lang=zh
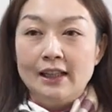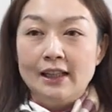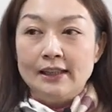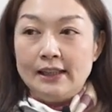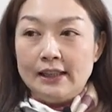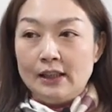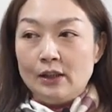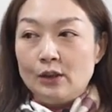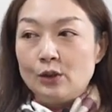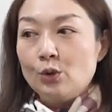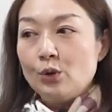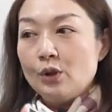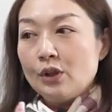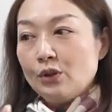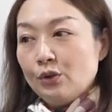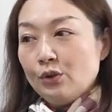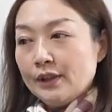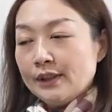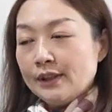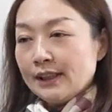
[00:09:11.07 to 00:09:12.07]
你
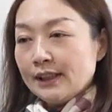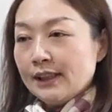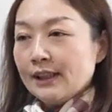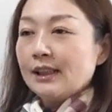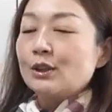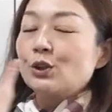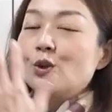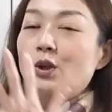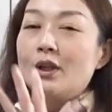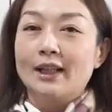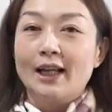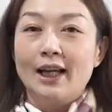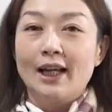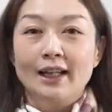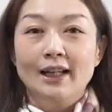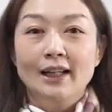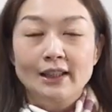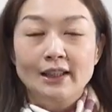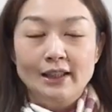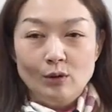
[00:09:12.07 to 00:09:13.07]
对于这个状
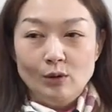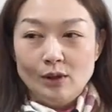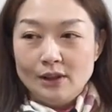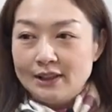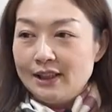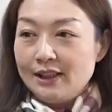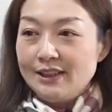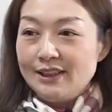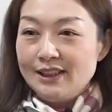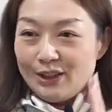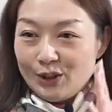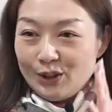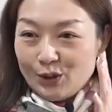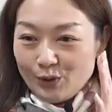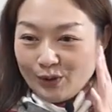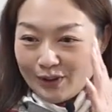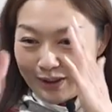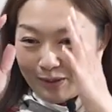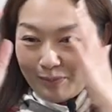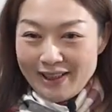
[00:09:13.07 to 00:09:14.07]
态，你会呈现
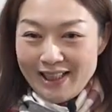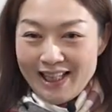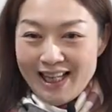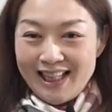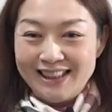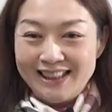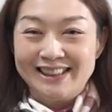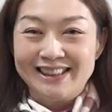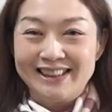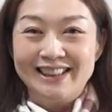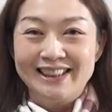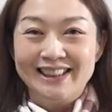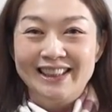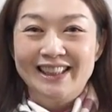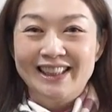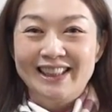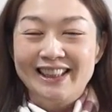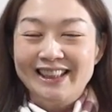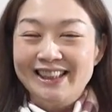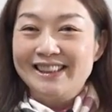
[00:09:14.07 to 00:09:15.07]
出什么样子的
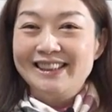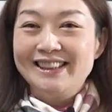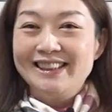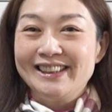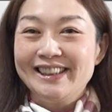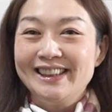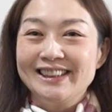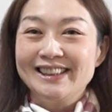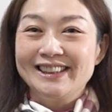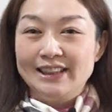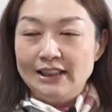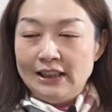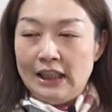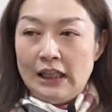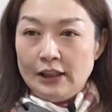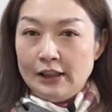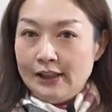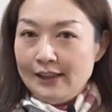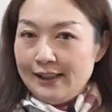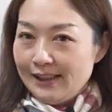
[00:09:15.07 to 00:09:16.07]
个性特质？
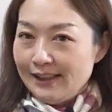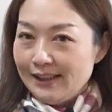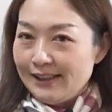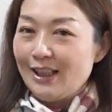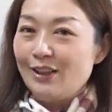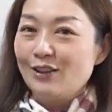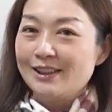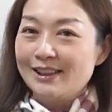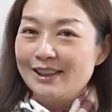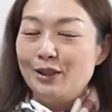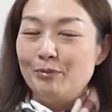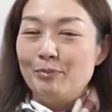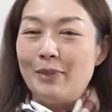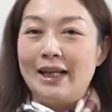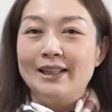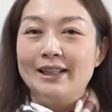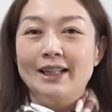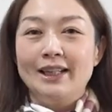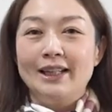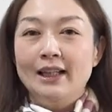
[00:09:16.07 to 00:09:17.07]
你的角色
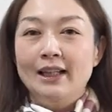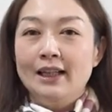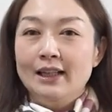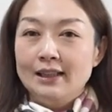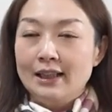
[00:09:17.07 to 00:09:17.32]
扮演？